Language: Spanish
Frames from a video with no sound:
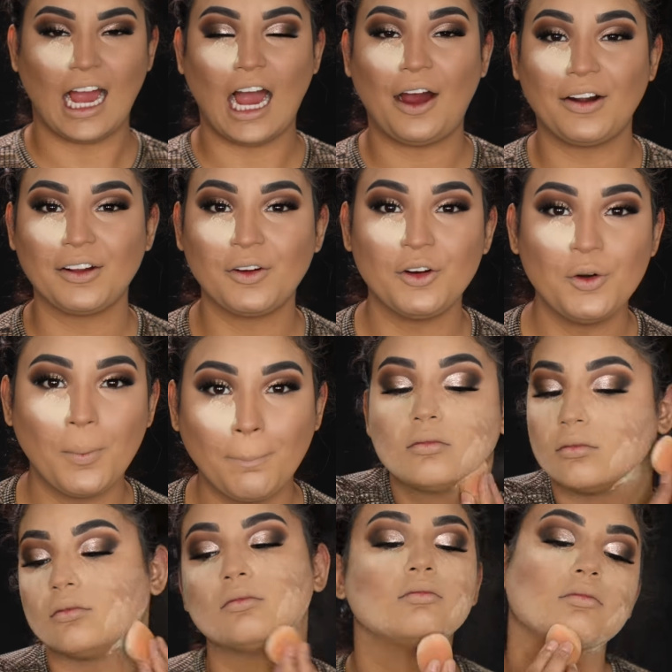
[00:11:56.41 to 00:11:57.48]
Ahora con un
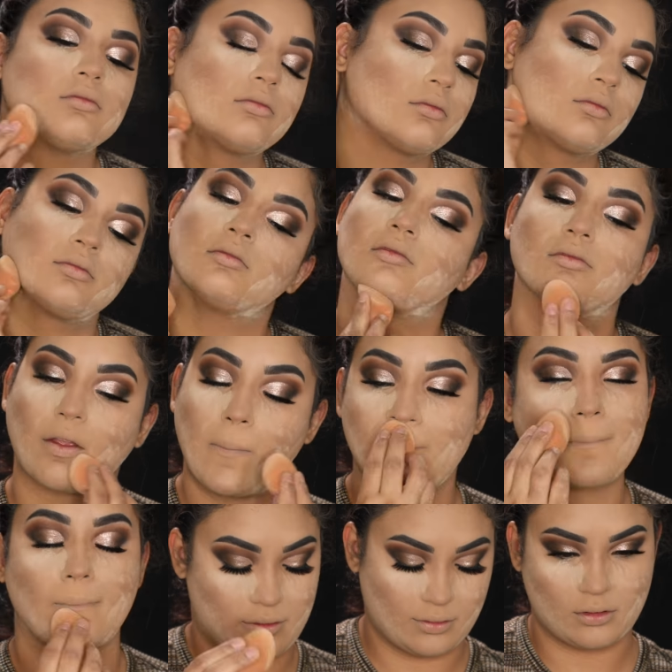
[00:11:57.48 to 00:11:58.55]
polvo translúcido voy
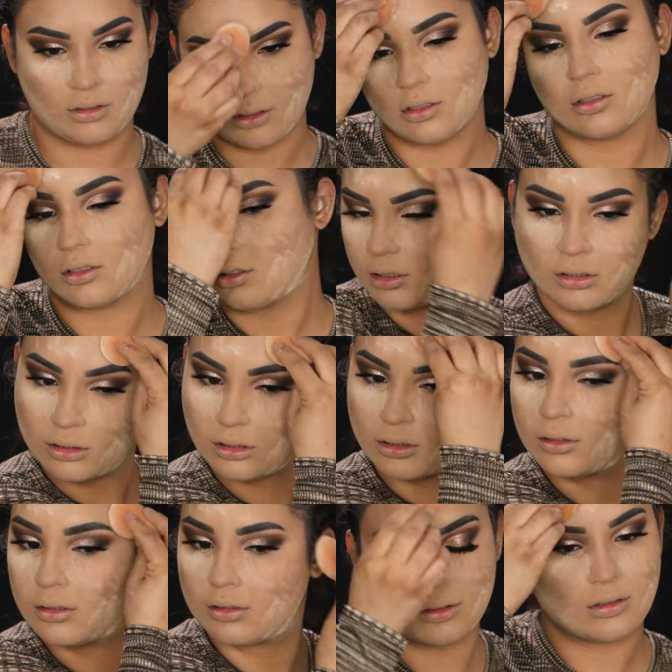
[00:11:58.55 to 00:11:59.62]
a sellar
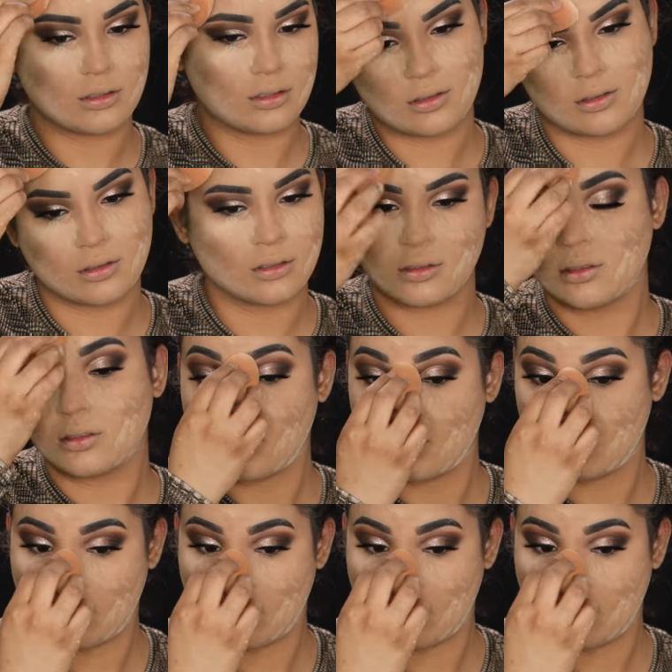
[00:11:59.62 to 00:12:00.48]
absolutamente todo,